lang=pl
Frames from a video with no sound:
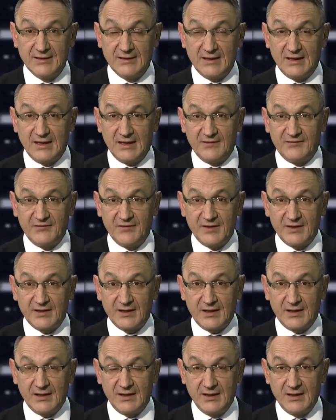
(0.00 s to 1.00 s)

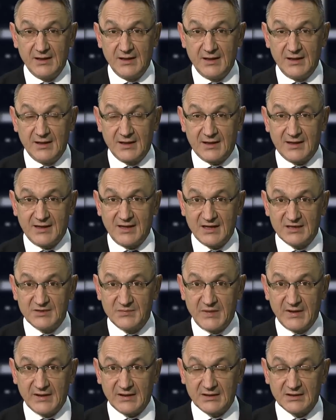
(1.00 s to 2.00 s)
afera
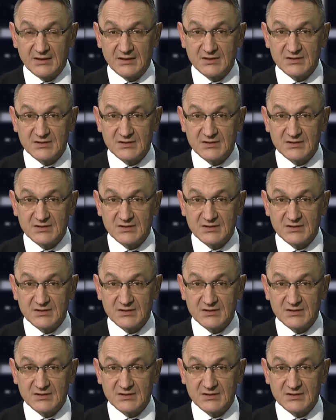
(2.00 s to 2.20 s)
Getback.